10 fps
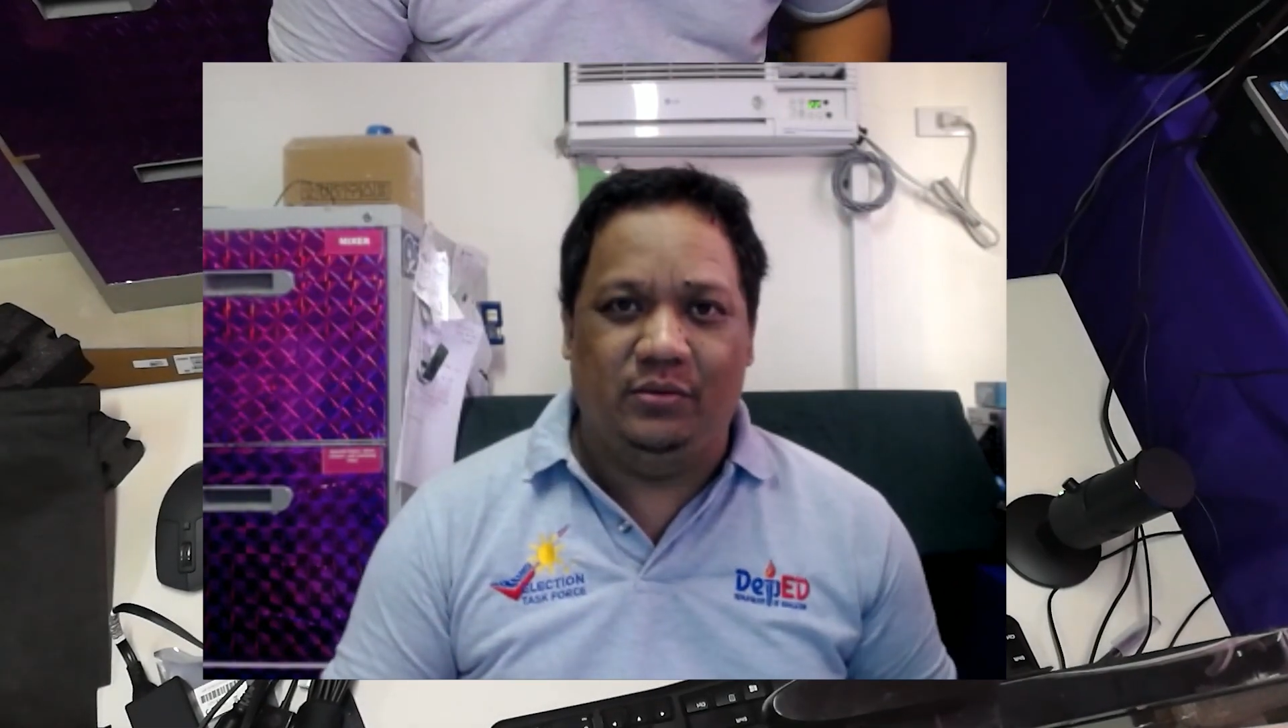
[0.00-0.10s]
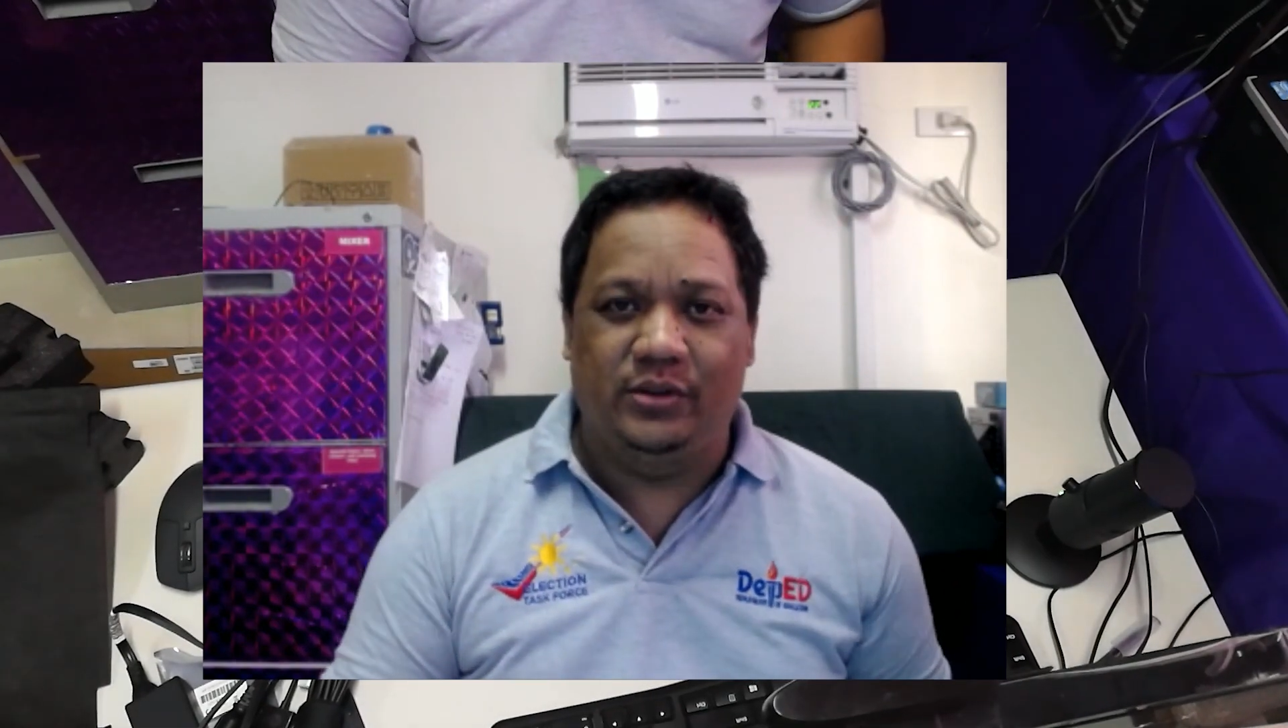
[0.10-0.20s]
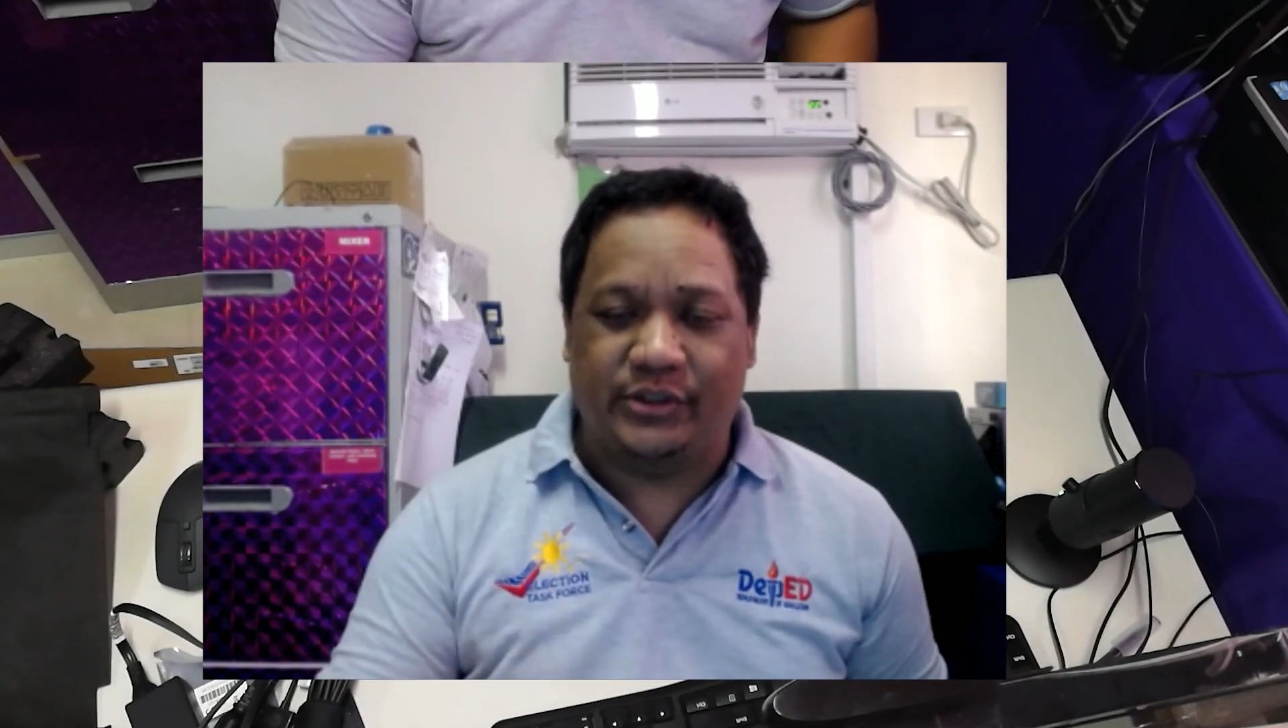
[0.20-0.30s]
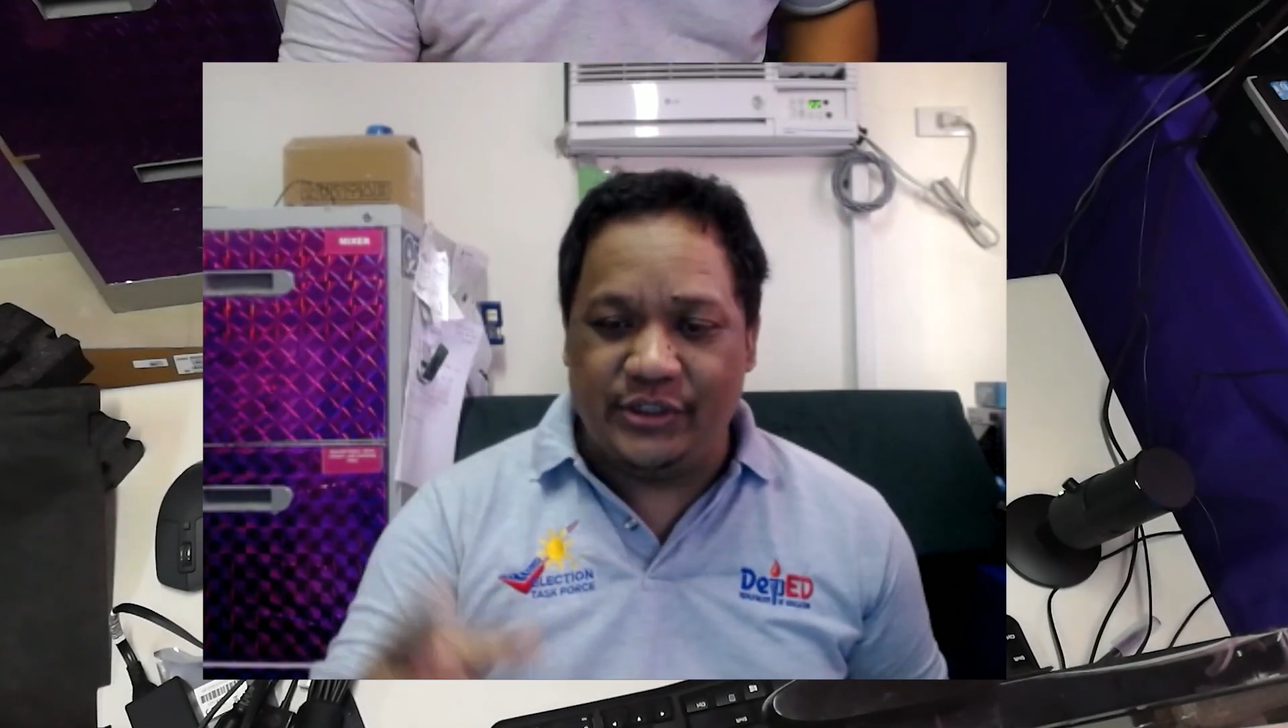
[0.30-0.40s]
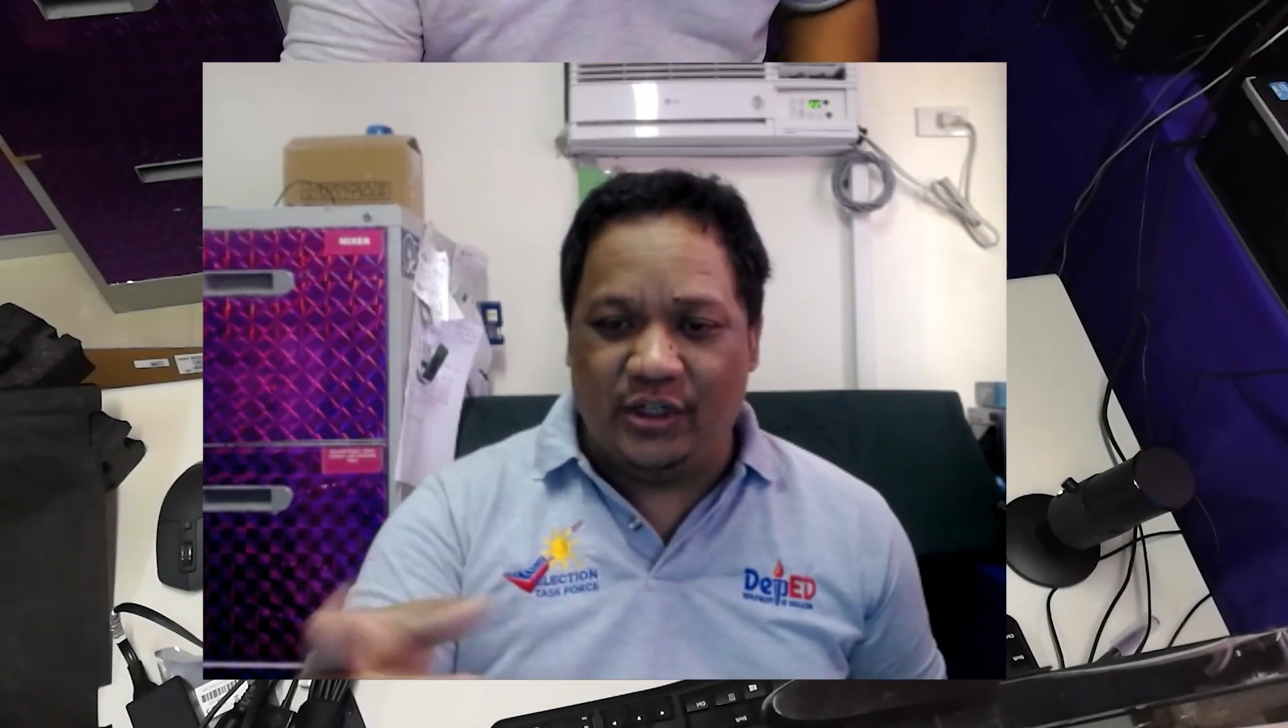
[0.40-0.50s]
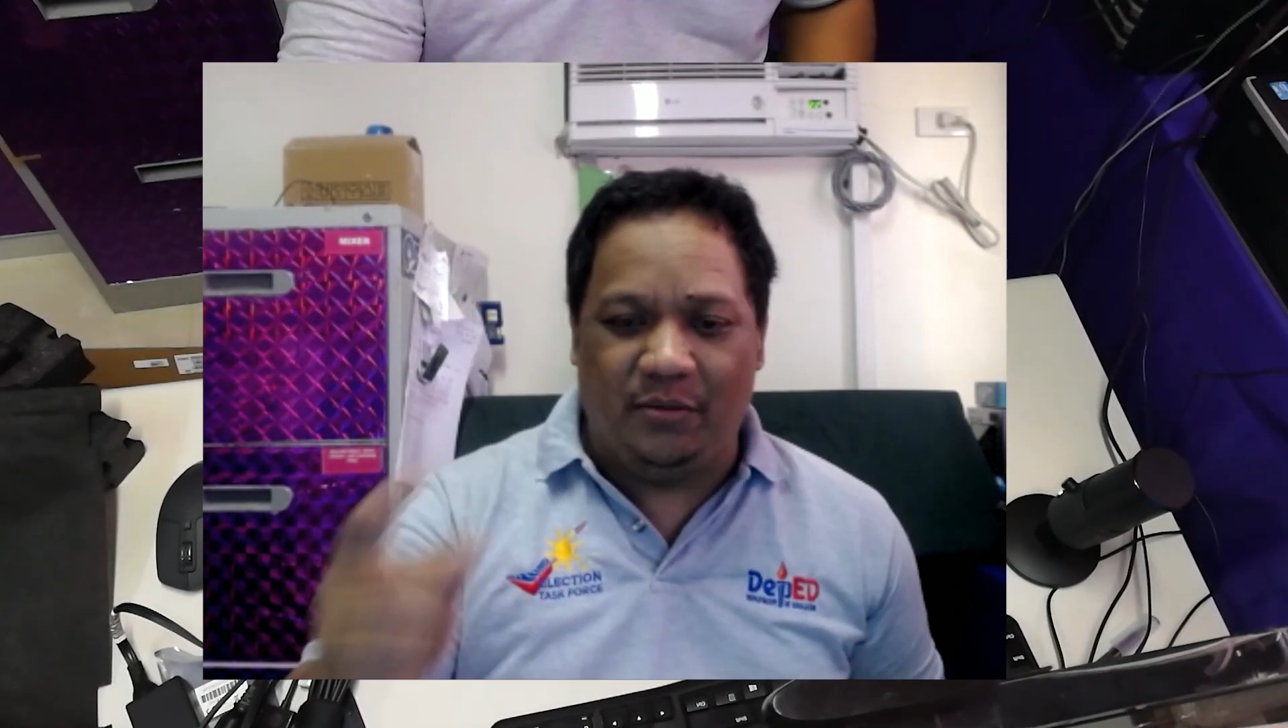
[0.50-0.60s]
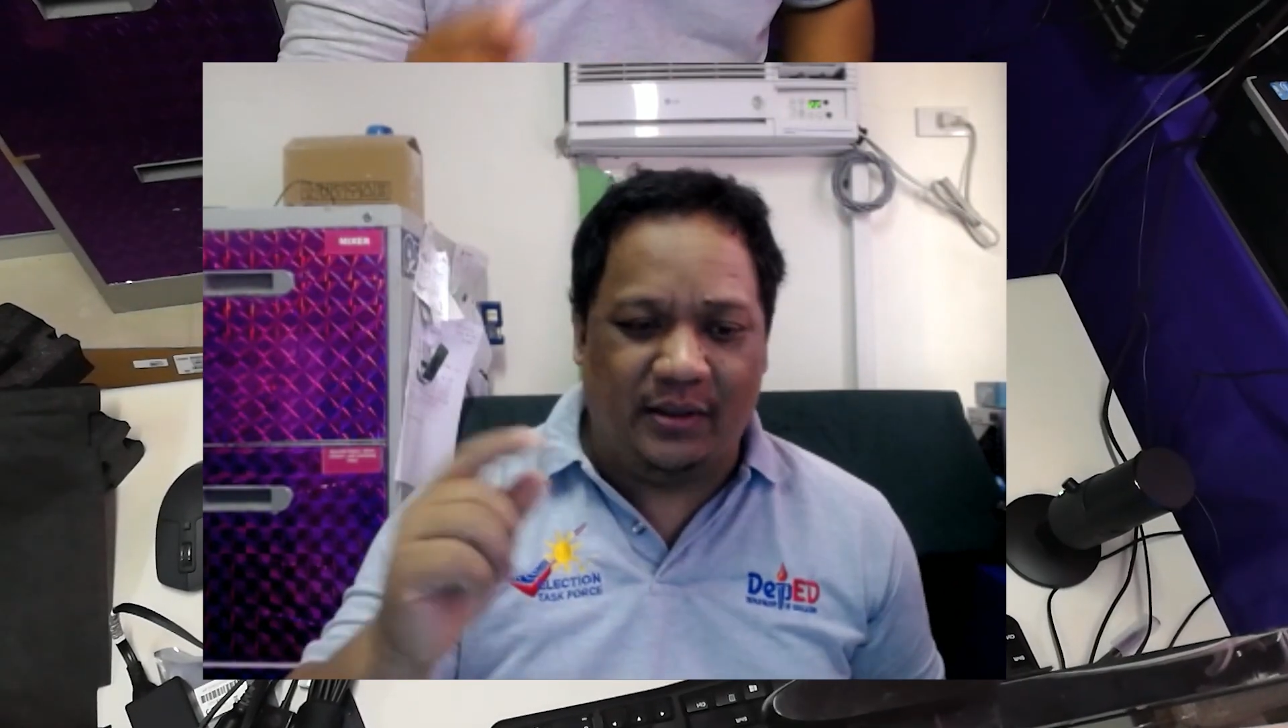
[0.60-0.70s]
gusto nyo,